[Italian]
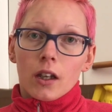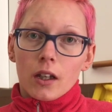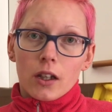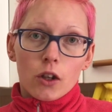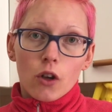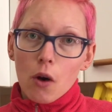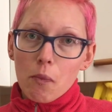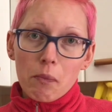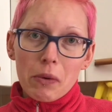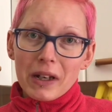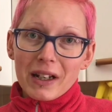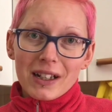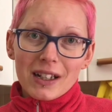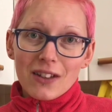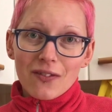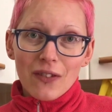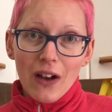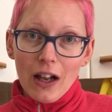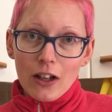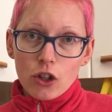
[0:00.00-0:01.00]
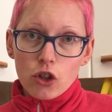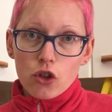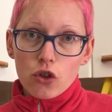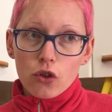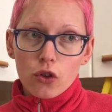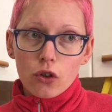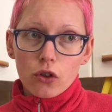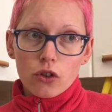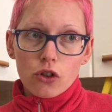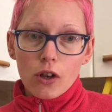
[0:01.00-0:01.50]
io appena li
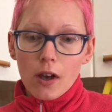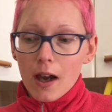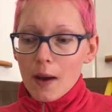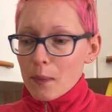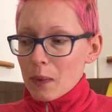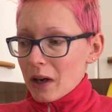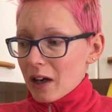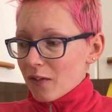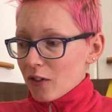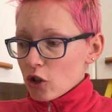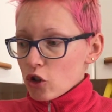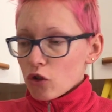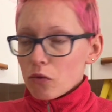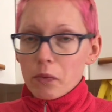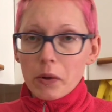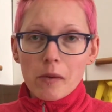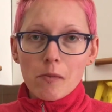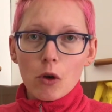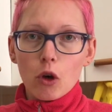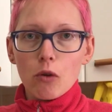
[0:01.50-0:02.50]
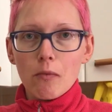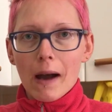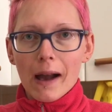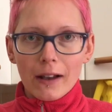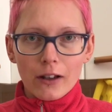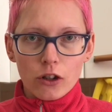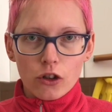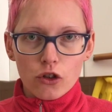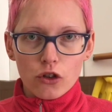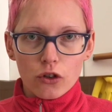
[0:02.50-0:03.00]
faccio, cioè appena faccio il primo lo
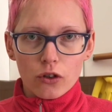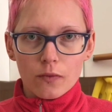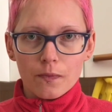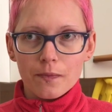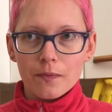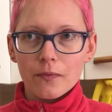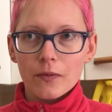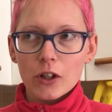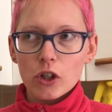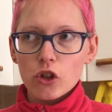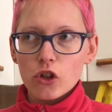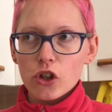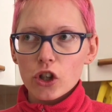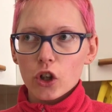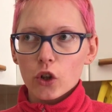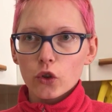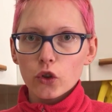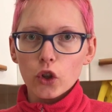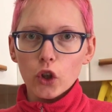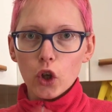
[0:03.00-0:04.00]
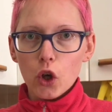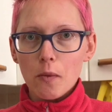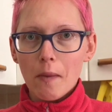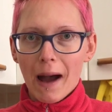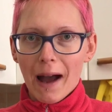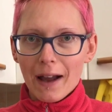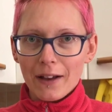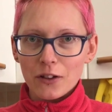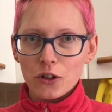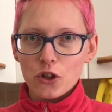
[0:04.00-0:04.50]
mangio, faccio il secondo lo
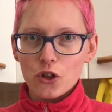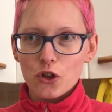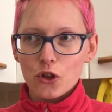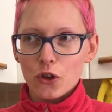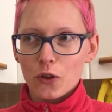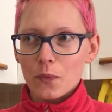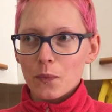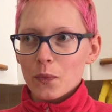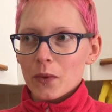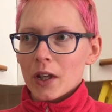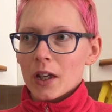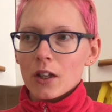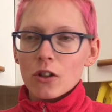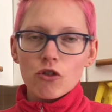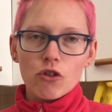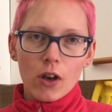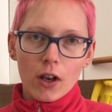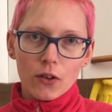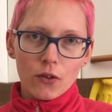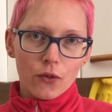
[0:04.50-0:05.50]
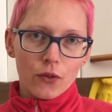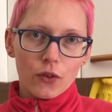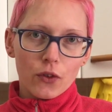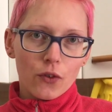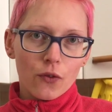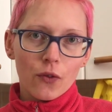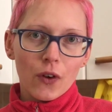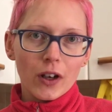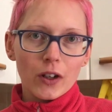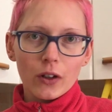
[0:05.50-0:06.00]
mangio, cioè non,
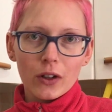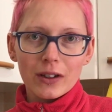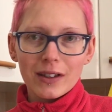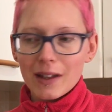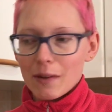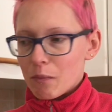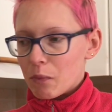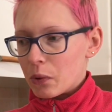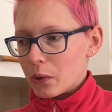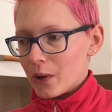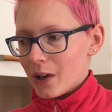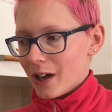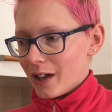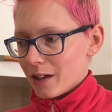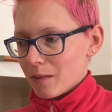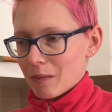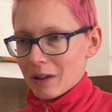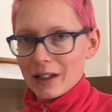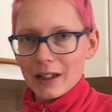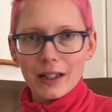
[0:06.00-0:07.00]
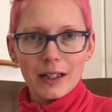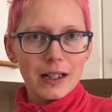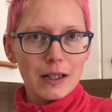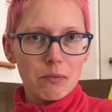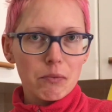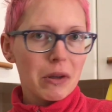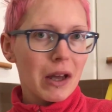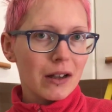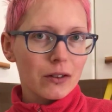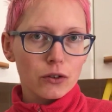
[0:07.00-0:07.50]
non fanno a tempo a rimanere nel
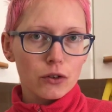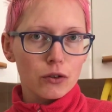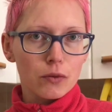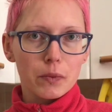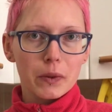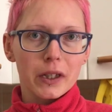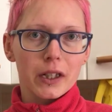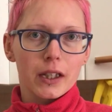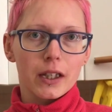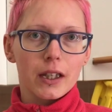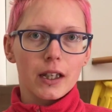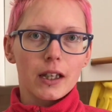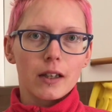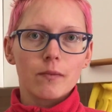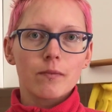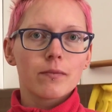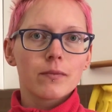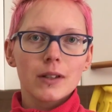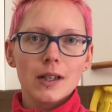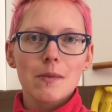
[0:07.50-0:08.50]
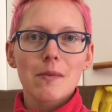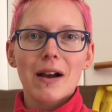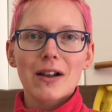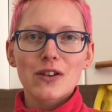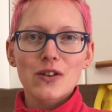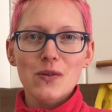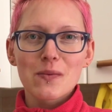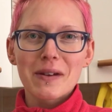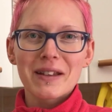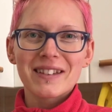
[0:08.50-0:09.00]
piatto perché li
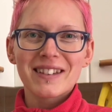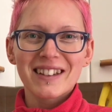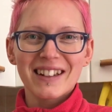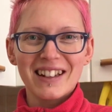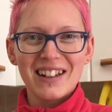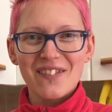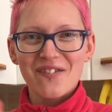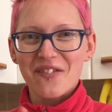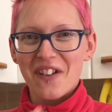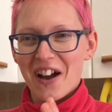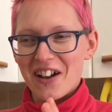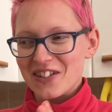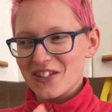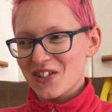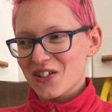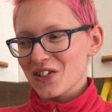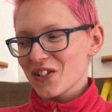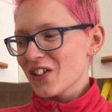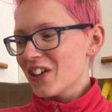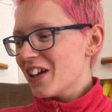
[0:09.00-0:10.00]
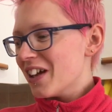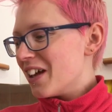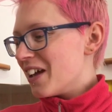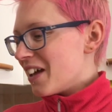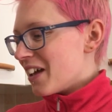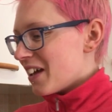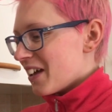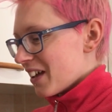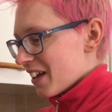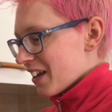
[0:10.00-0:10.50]
mangio mentre li faccio
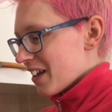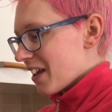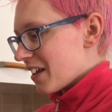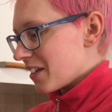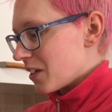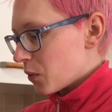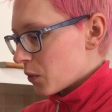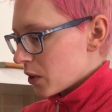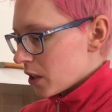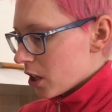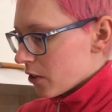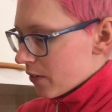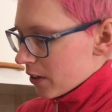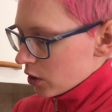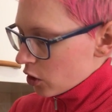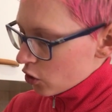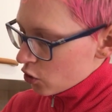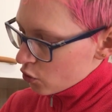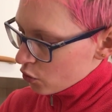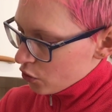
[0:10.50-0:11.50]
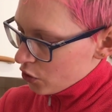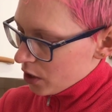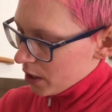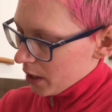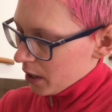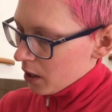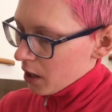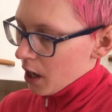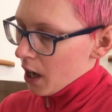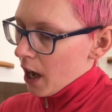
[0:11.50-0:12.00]
e niente, quindi vado ad
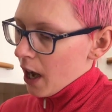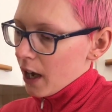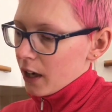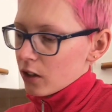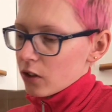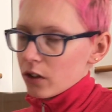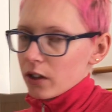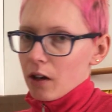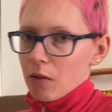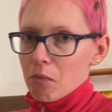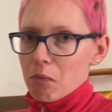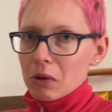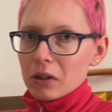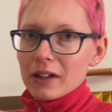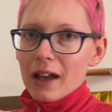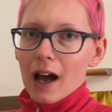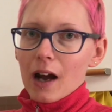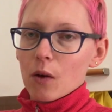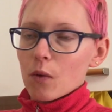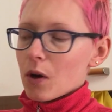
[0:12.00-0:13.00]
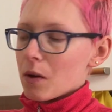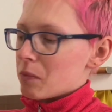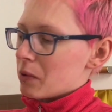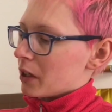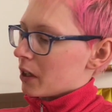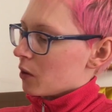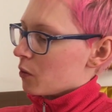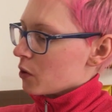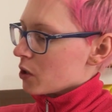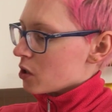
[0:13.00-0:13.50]
aggiungere ancora un po' d'acqua
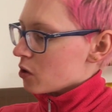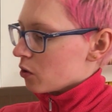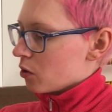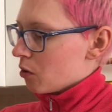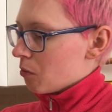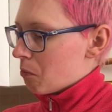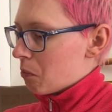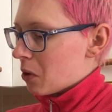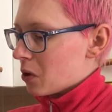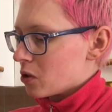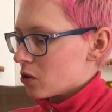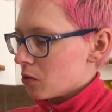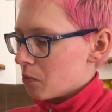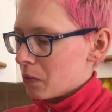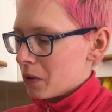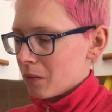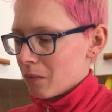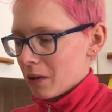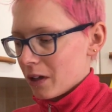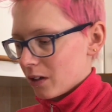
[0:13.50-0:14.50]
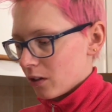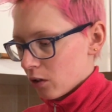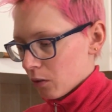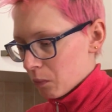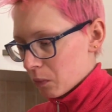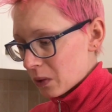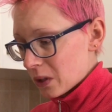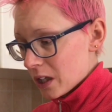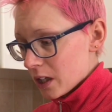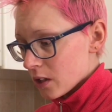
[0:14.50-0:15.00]
perché questo composto per me è
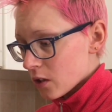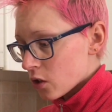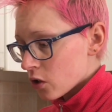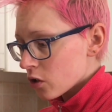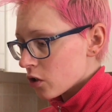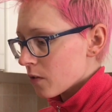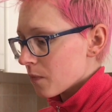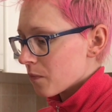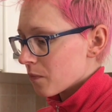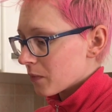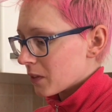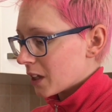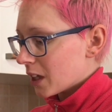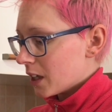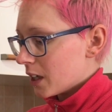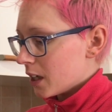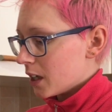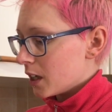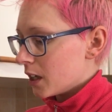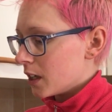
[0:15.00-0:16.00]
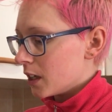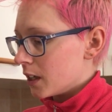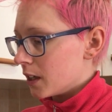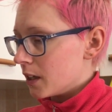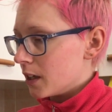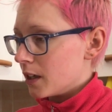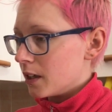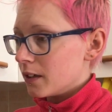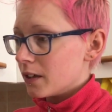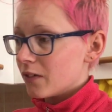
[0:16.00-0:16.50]
troppo denso
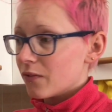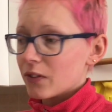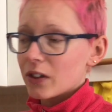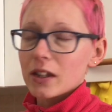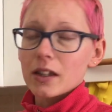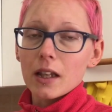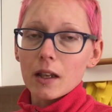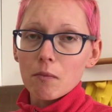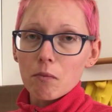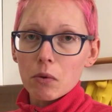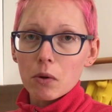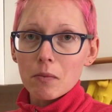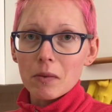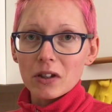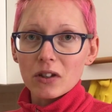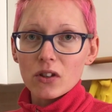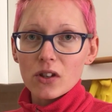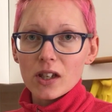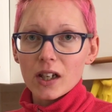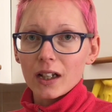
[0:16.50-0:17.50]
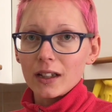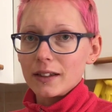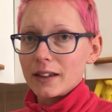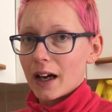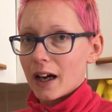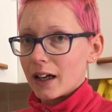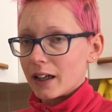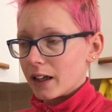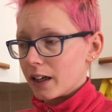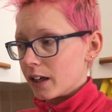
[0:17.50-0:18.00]
e nel frattempo metto a
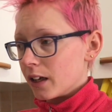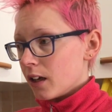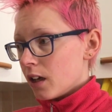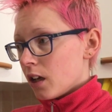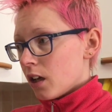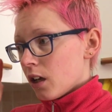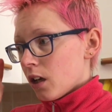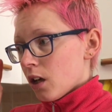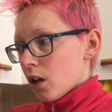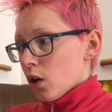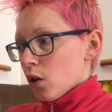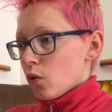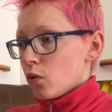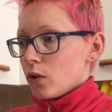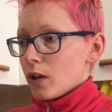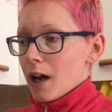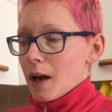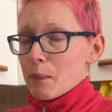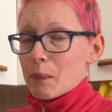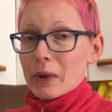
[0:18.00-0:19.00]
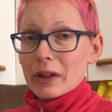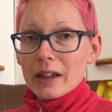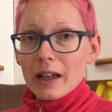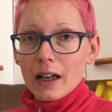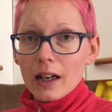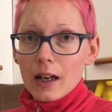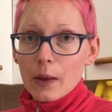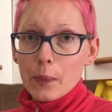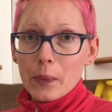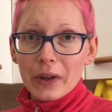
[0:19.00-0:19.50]
scaldare una
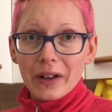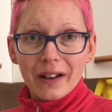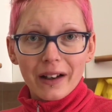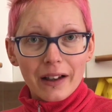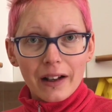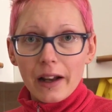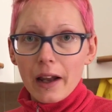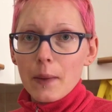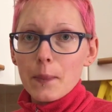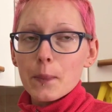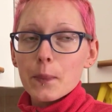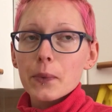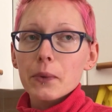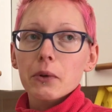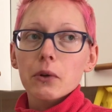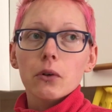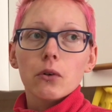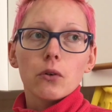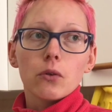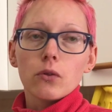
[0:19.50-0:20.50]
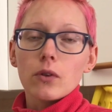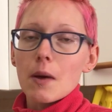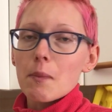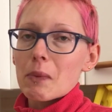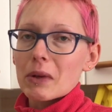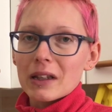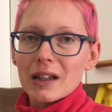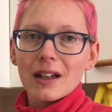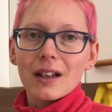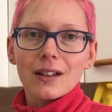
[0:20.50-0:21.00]
padella per crepe o una
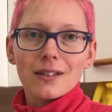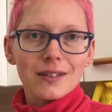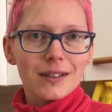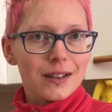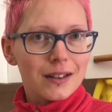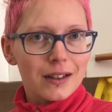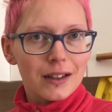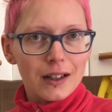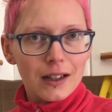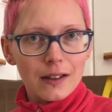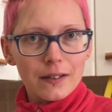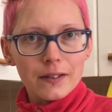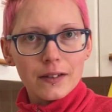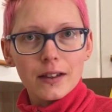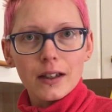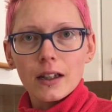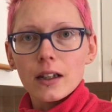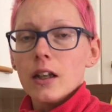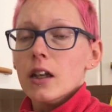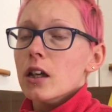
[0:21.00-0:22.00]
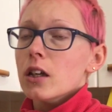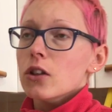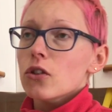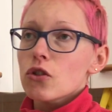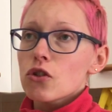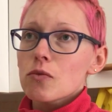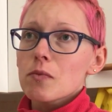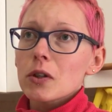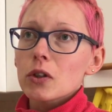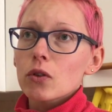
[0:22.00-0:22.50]
padella antiaderente. Io
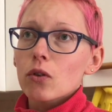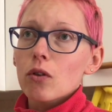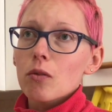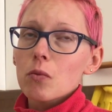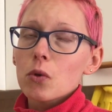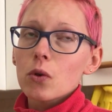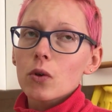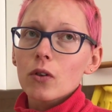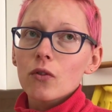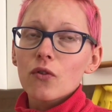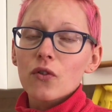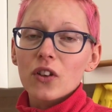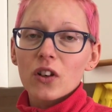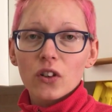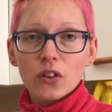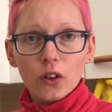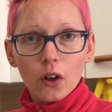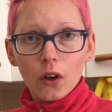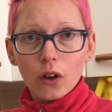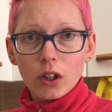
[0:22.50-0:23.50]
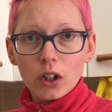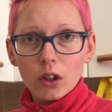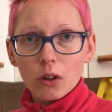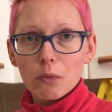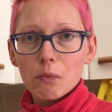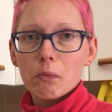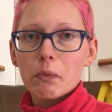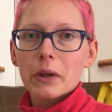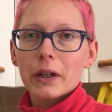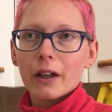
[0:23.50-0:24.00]
ci metto comunque un filo
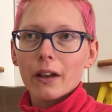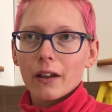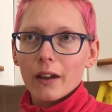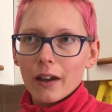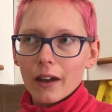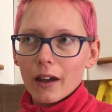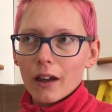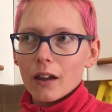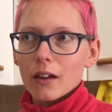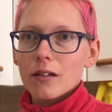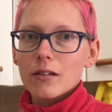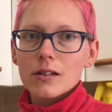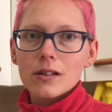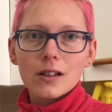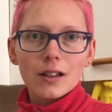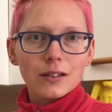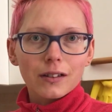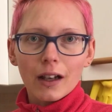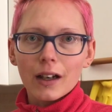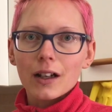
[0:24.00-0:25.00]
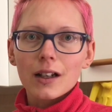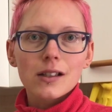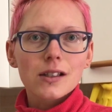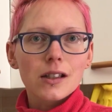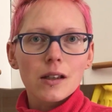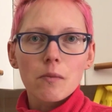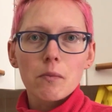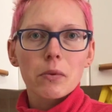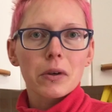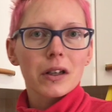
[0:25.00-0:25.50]
d'olio perché si attacca
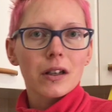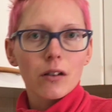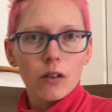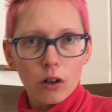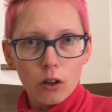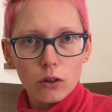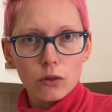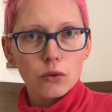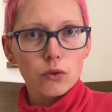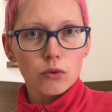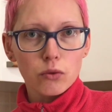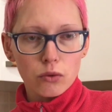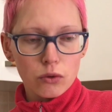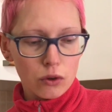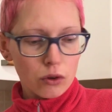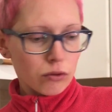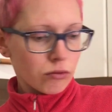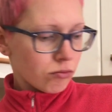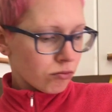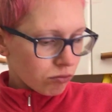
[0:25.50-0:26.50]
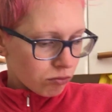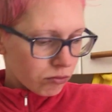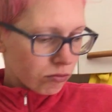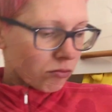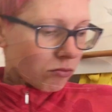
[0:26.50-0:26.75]
sempre tutto.